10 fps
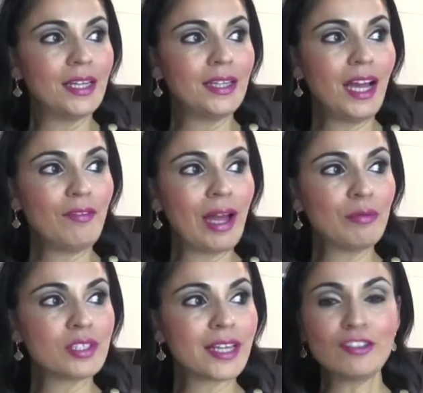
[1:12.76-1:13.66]
Ja, wir haben
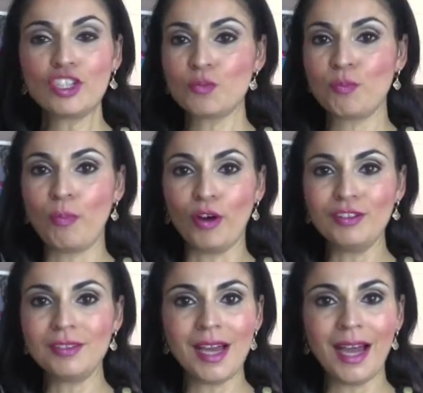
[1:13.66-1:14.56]
uns ganz
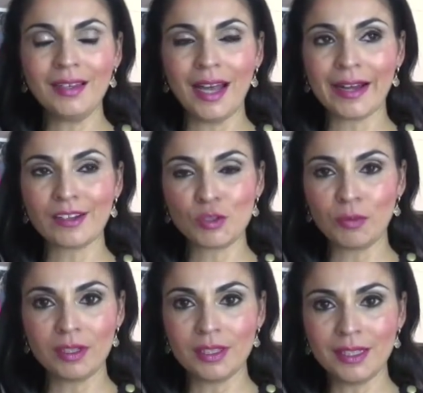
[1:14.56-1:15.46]
spontan eigentlich
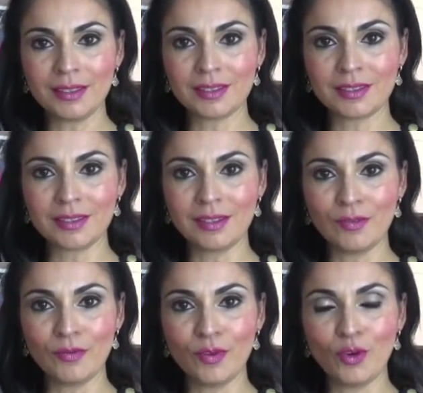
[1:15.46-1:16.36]
überlegt,
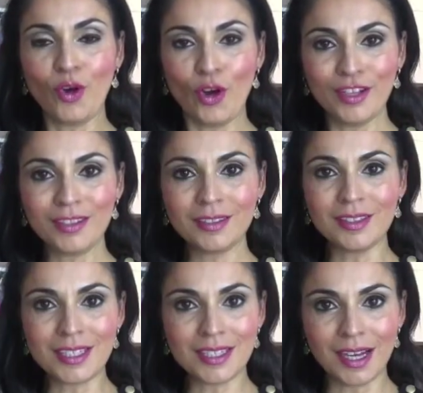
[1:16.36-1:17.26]
heute
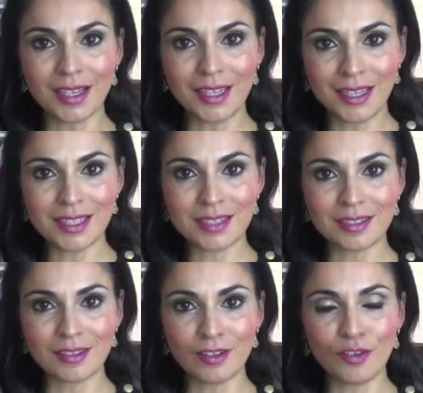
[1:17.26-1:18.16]
ist Tag
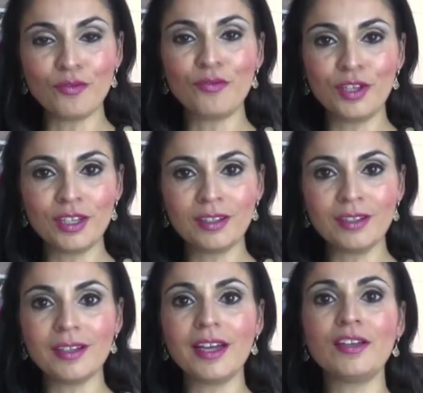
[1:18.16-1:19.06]
X wir
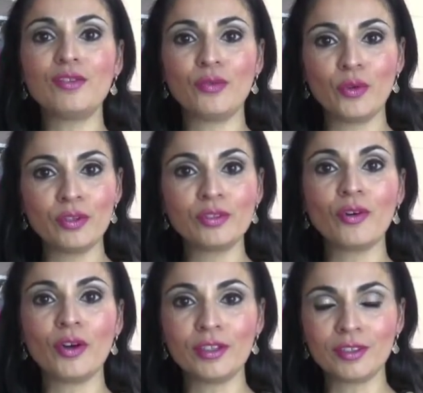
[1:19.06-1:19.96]
entwöhnen
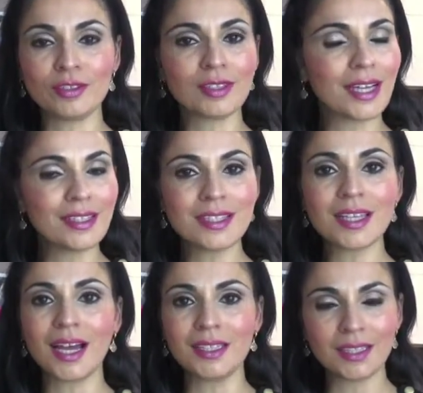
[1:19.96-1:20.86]
heute ganz
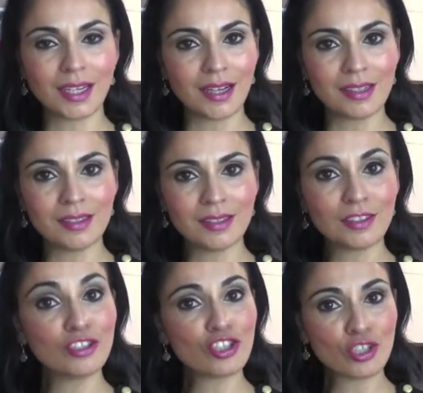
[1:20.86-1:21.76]
radikal
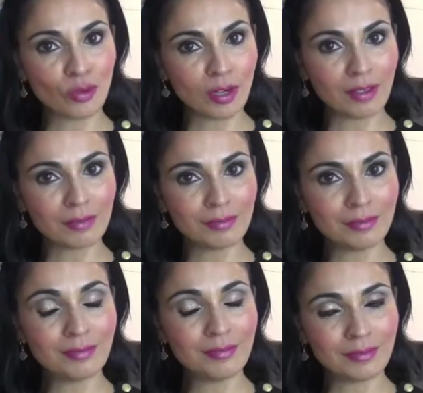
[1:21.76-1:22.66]
den Schnuller.
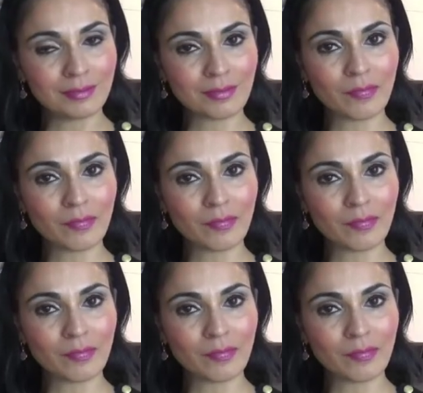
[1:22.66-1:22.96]
Hm.